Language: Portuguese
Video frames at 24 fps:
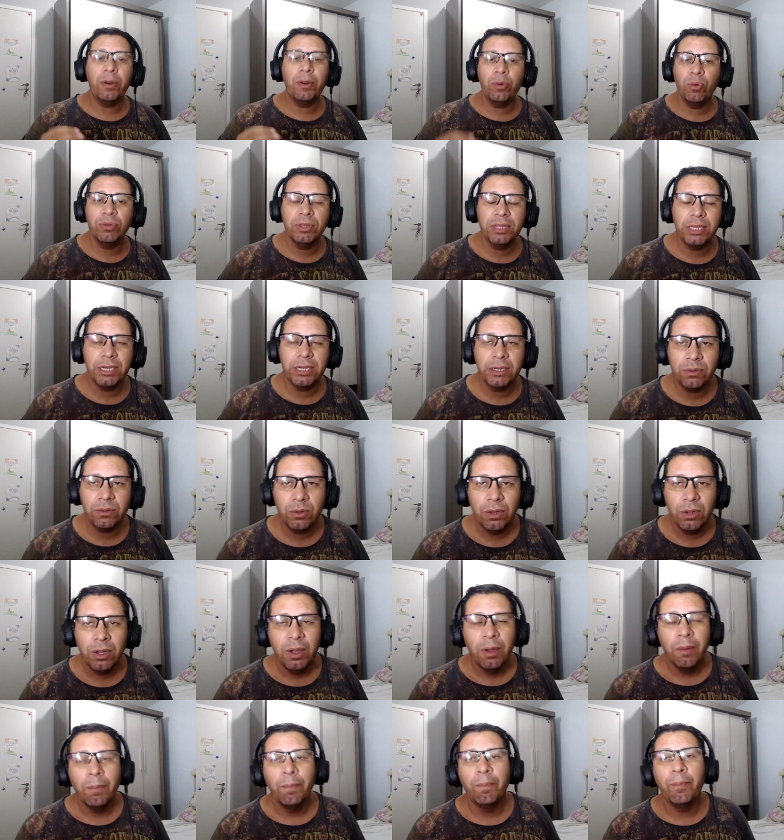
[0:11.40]

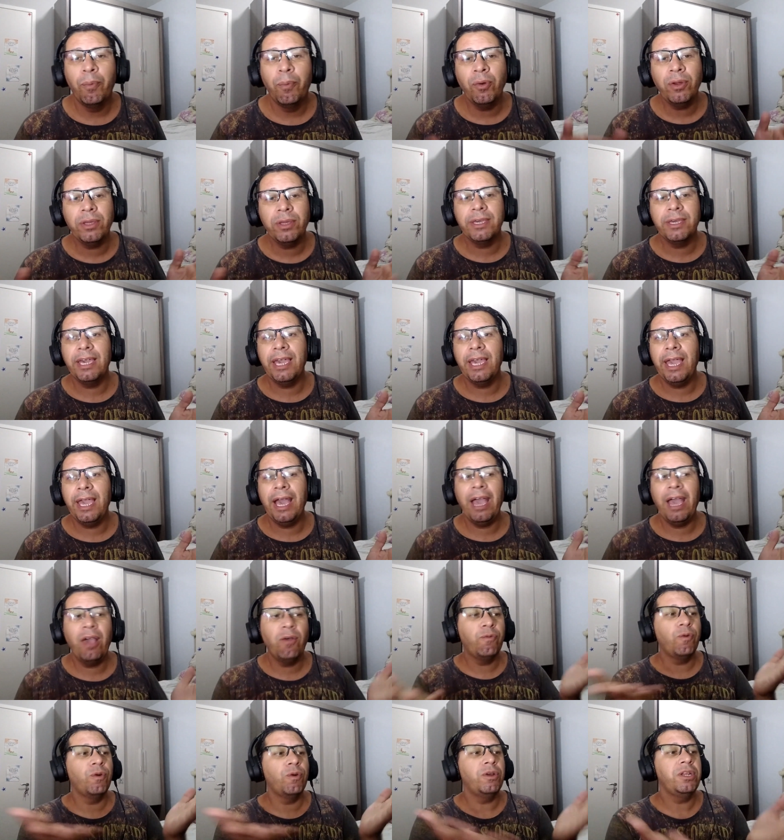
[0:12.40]
perguntando por que
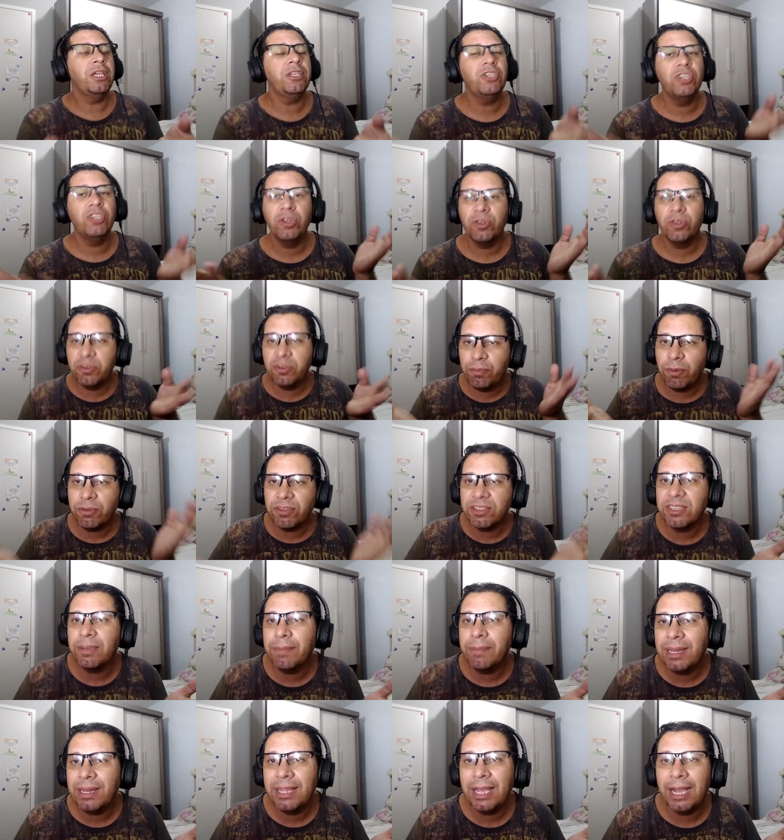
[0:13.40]
a Euforia tirou os
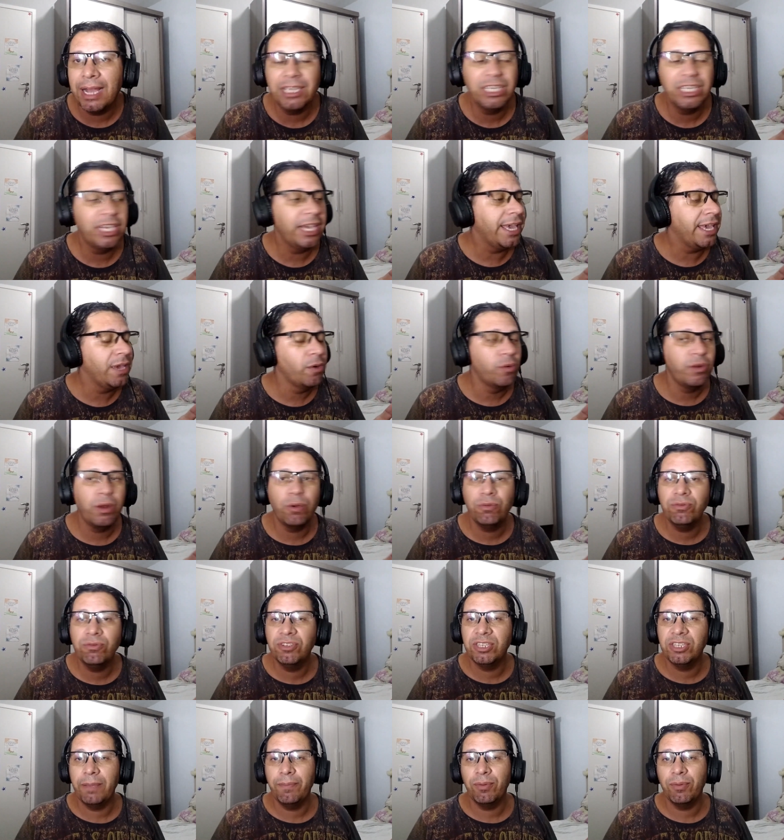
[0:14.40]
pontos de habilidade. Eu
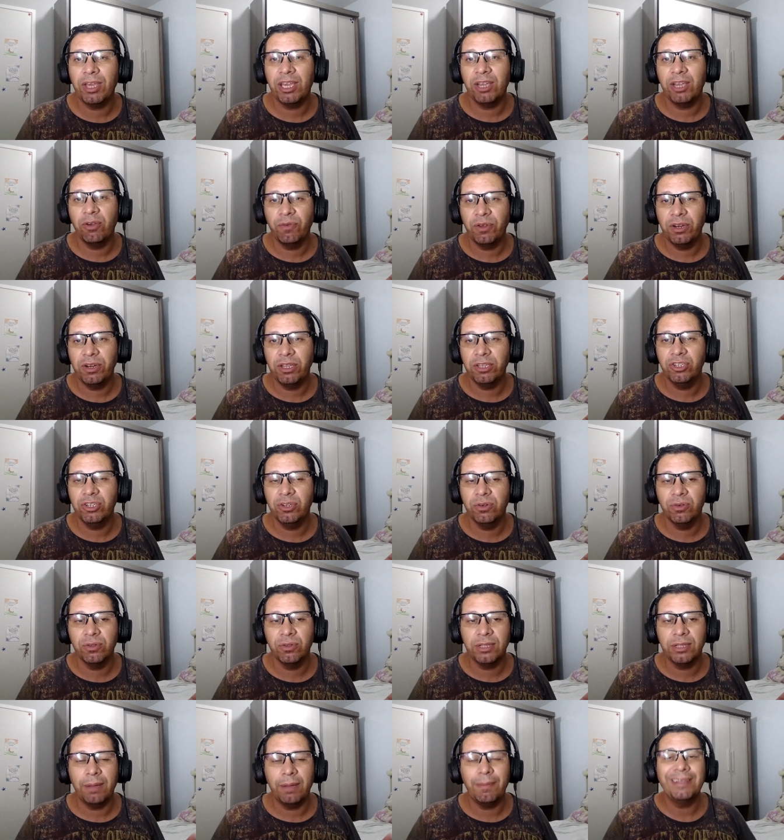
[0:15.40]
não sei porque que a Euforia
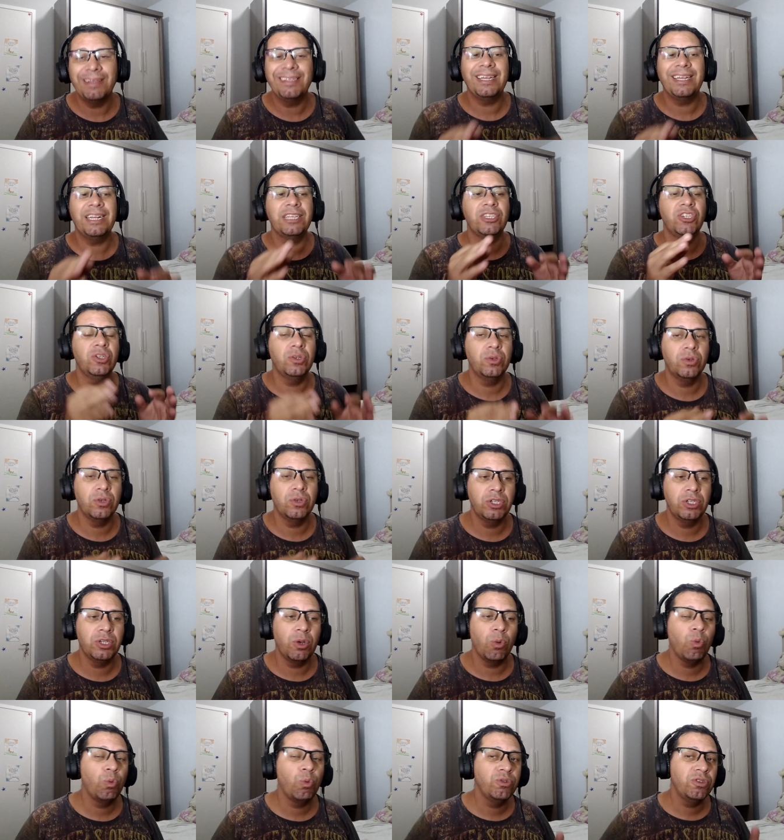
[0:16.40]
tirou, tá? Mas ela tirou
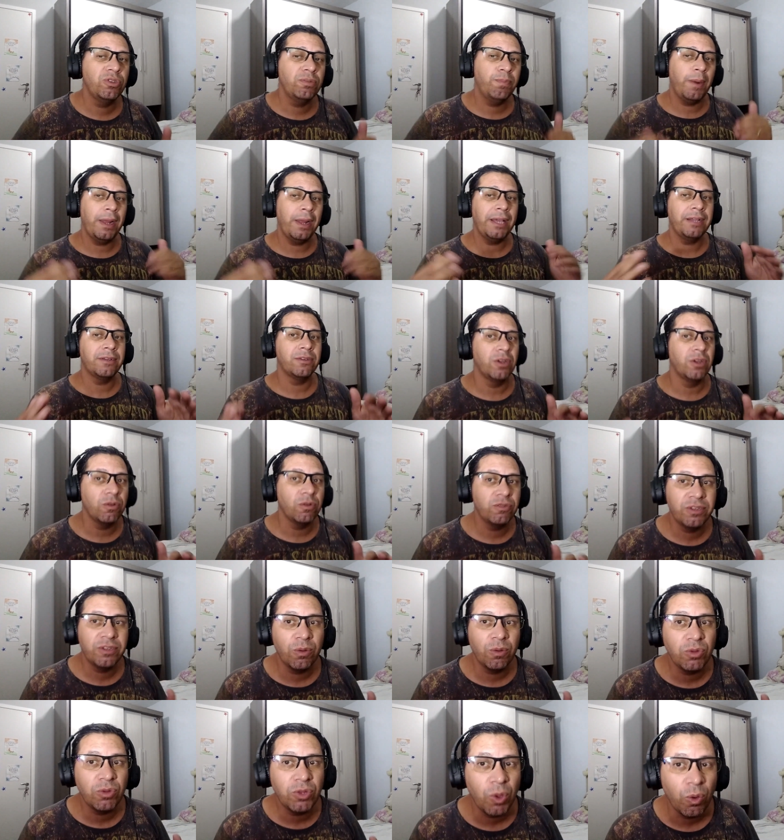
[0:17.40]
de alguns players, não
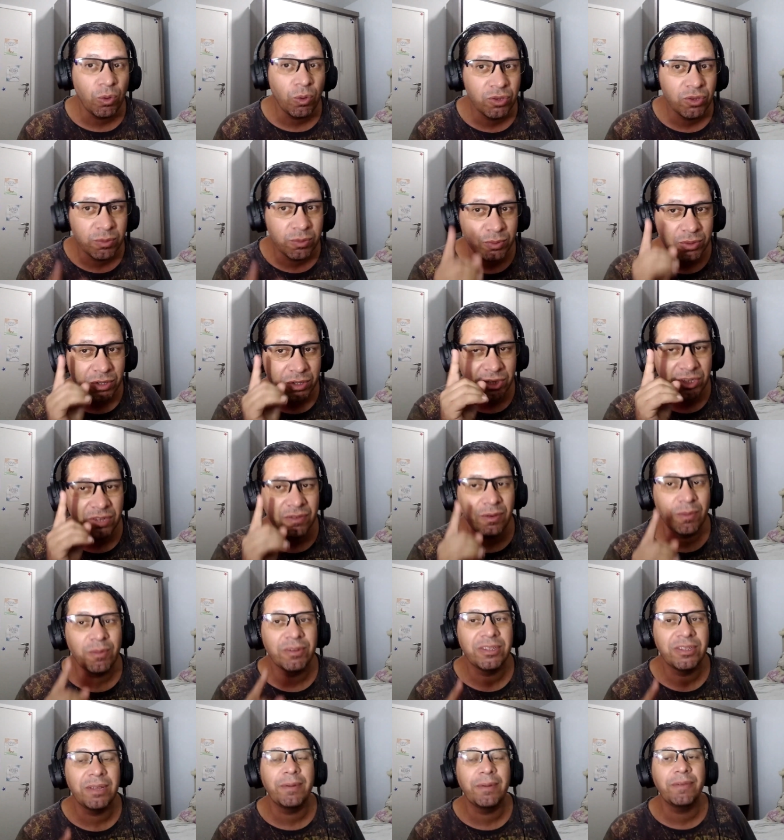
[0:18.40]
são todos. Por isso eu
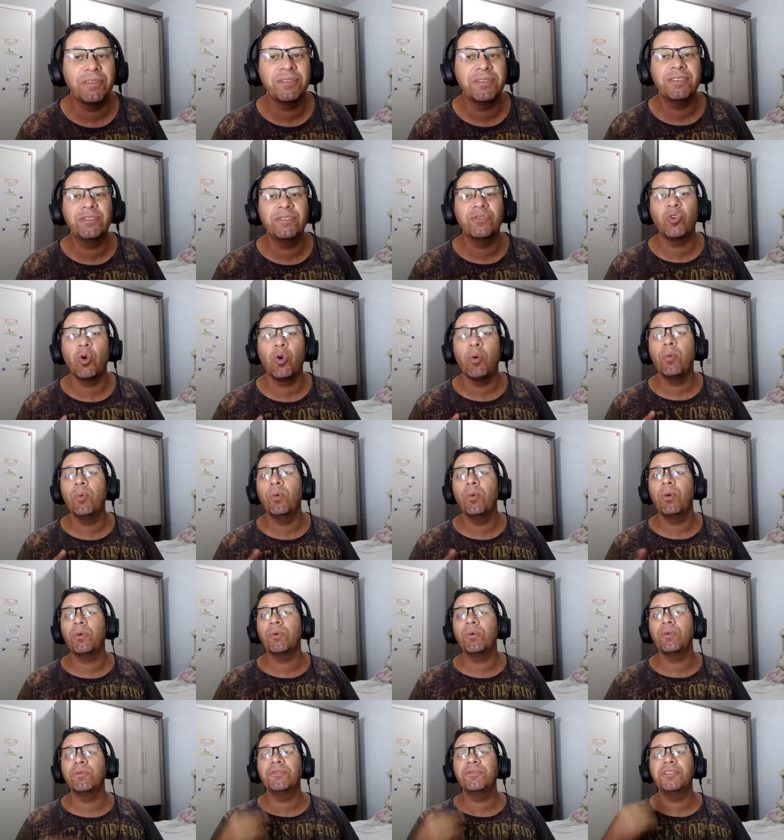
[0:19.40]
vou mostrar pra vocês
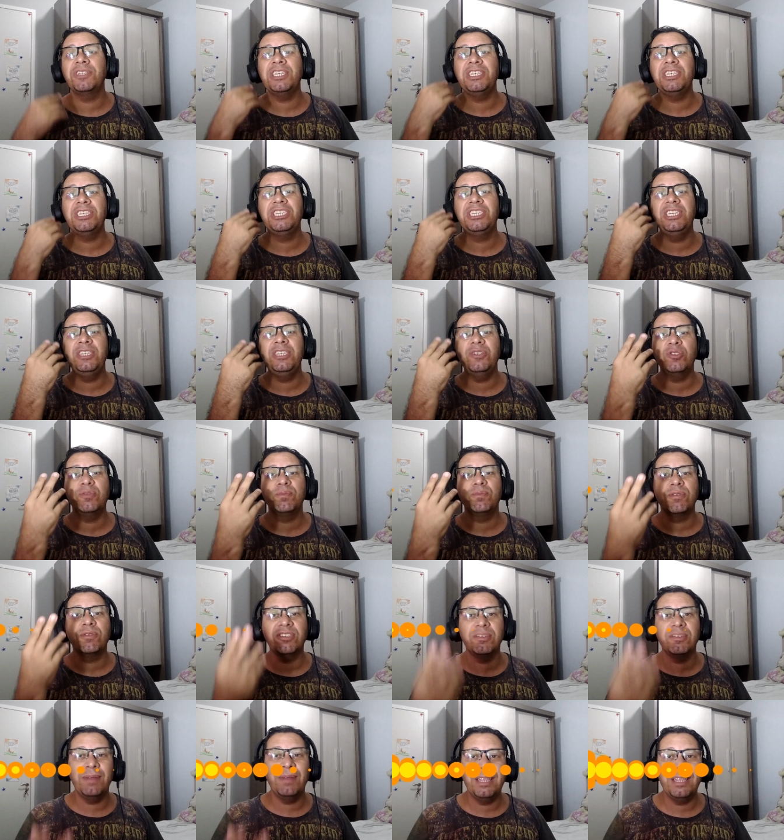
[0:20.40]
como conseguir os
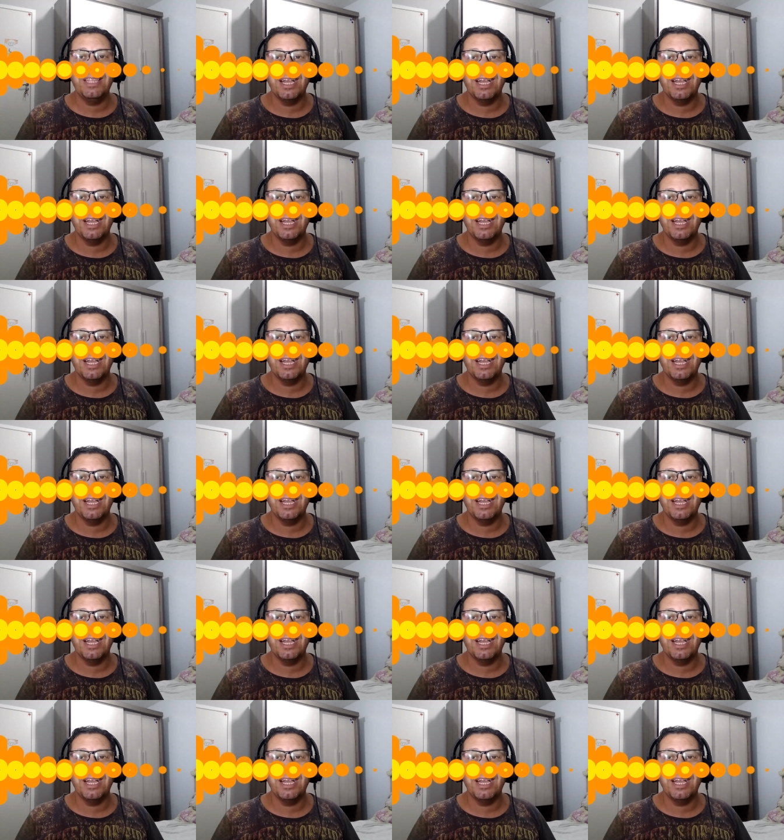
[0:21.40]
pontos de